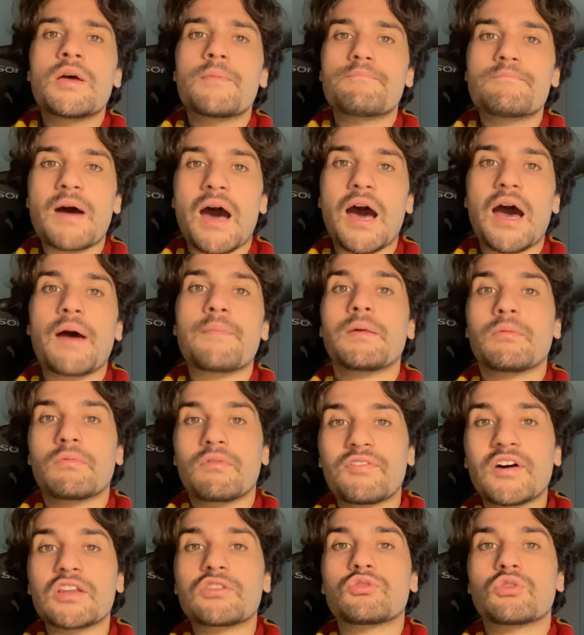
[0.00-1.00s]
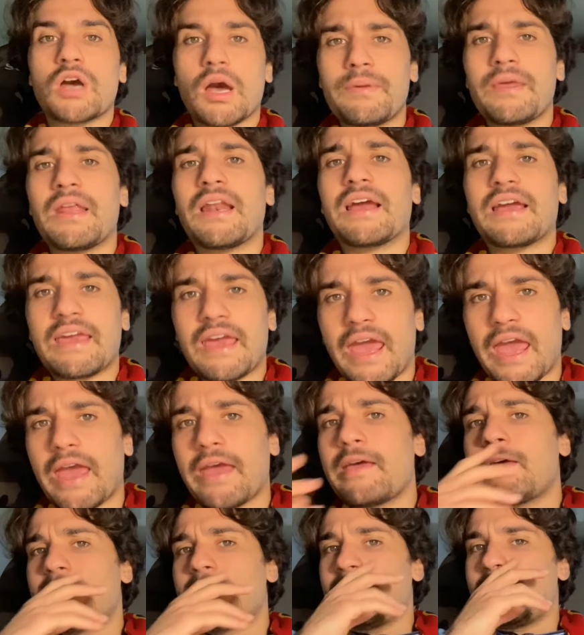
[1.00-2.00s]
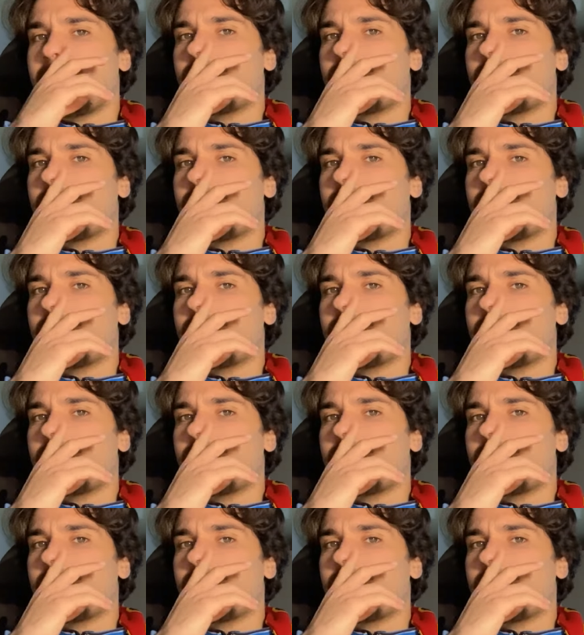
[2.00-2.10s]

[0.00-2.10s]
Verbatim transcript: ma abbiamo fatto capire che